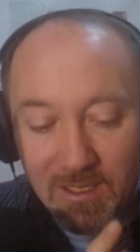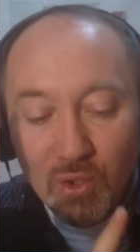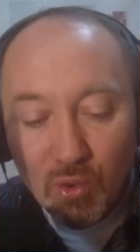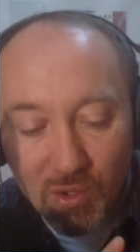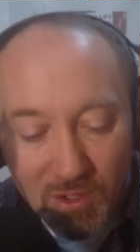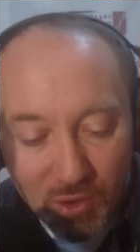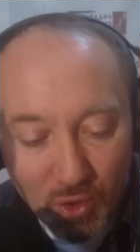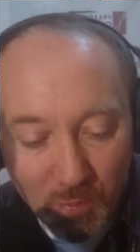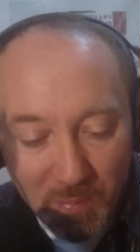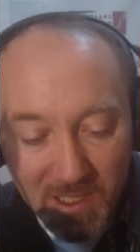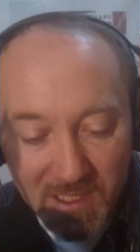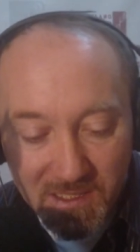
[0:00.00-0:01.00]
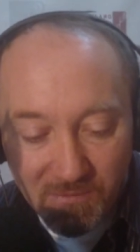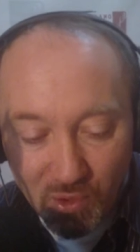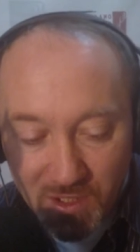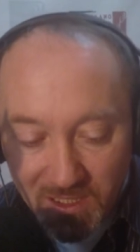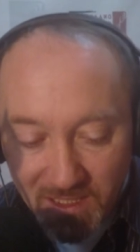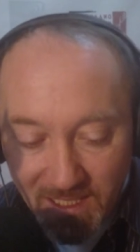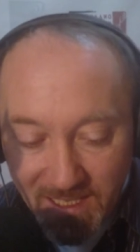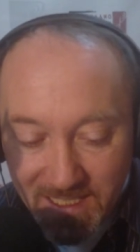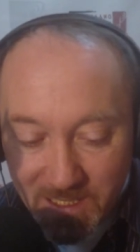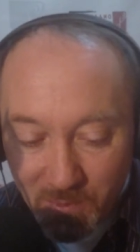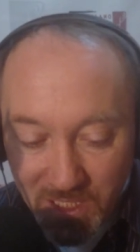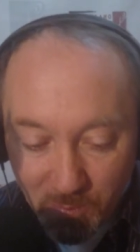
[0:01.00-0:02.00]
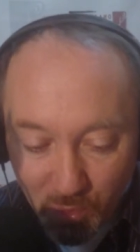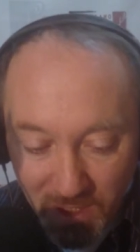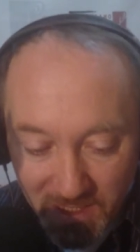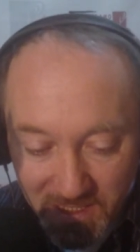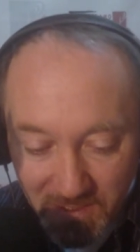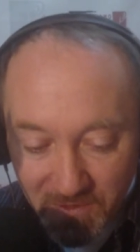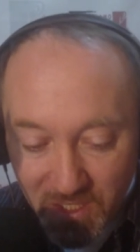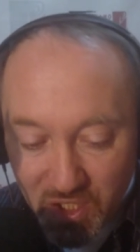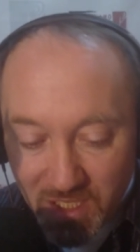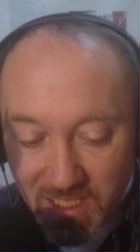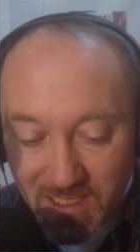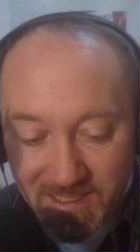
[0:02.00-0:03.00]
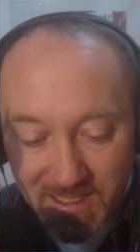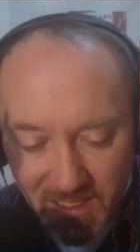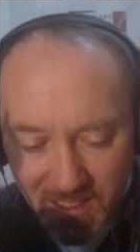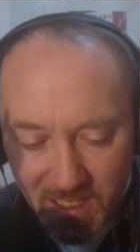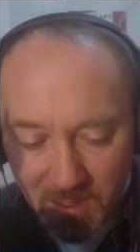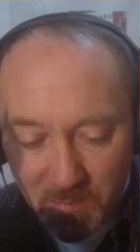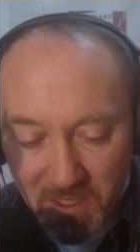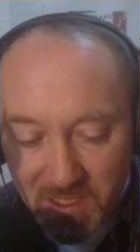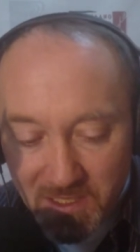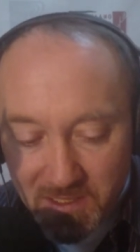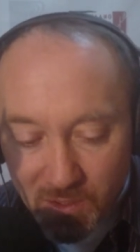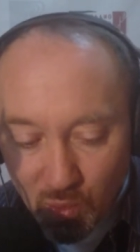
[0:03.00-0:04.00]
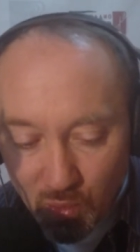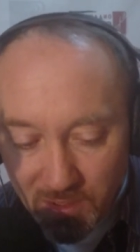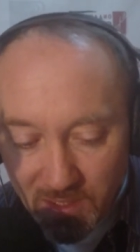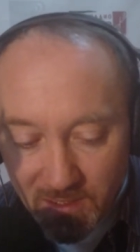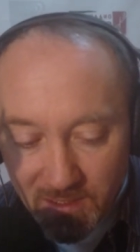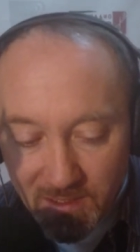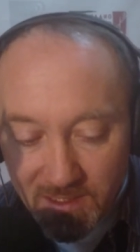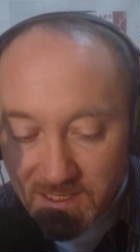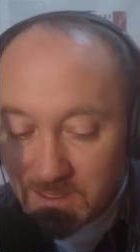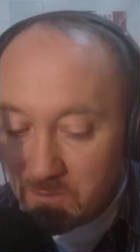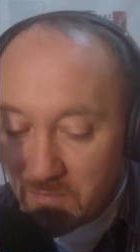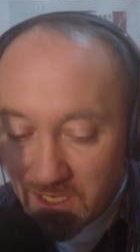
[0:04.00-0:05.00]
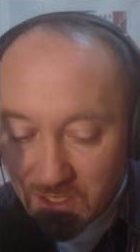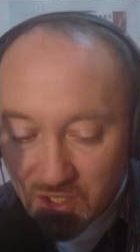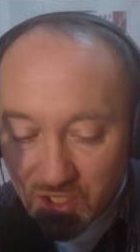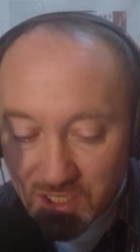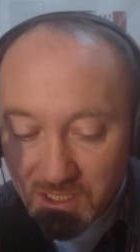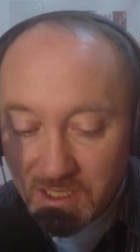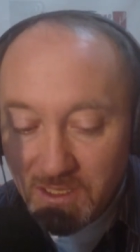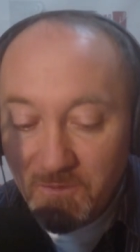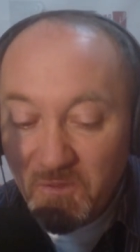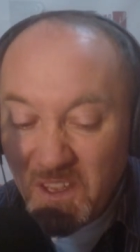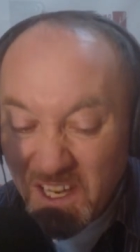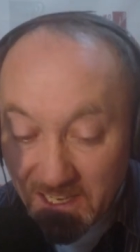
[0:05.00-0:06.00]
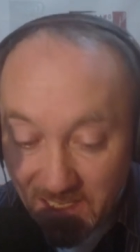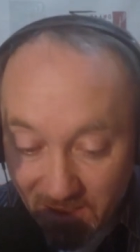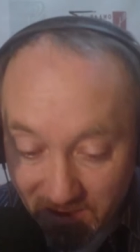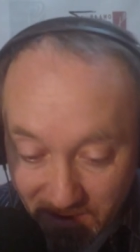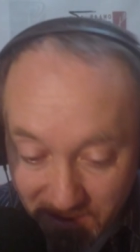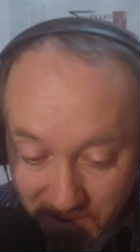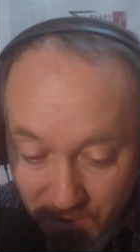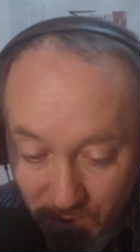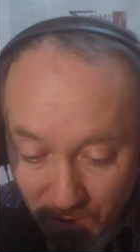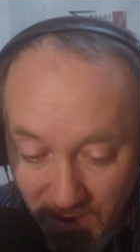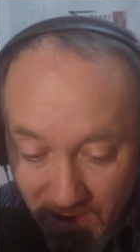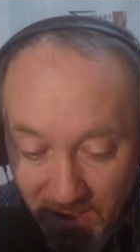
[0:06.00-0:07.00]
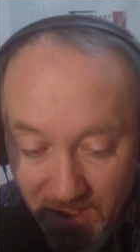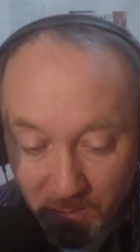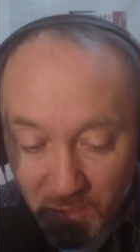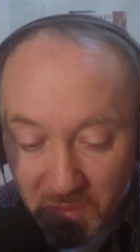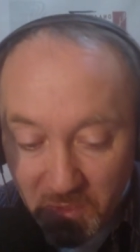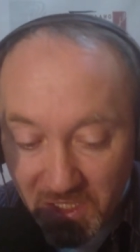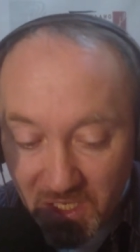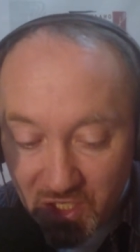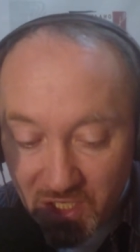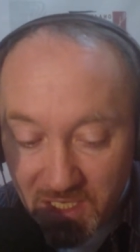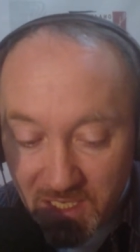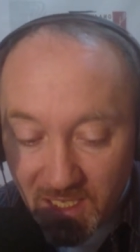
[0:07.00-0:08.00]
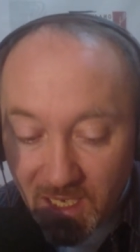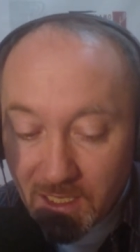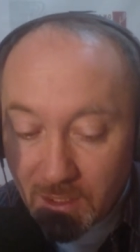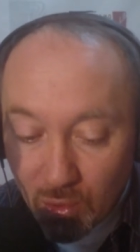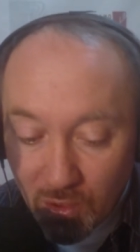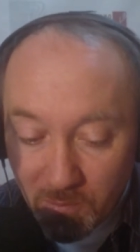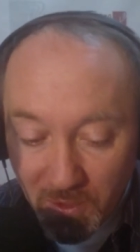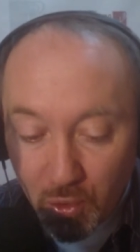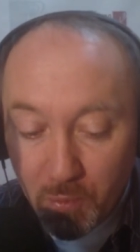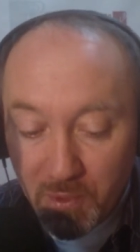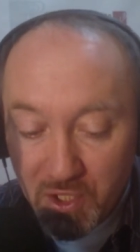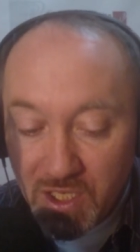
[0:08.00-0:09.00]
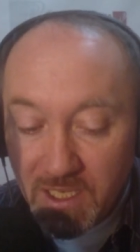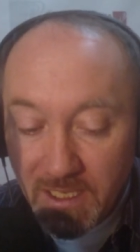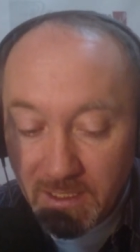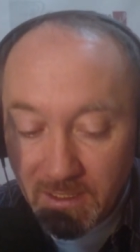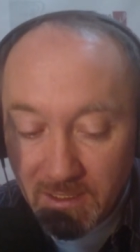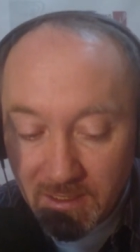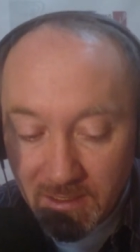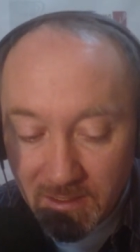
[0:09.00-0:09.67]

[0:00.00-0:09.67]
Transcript: Тот, кто производит эти манипуляции в течение 45 секунд, с меньшей вероятностью примет решение, о котором потом пожалеет –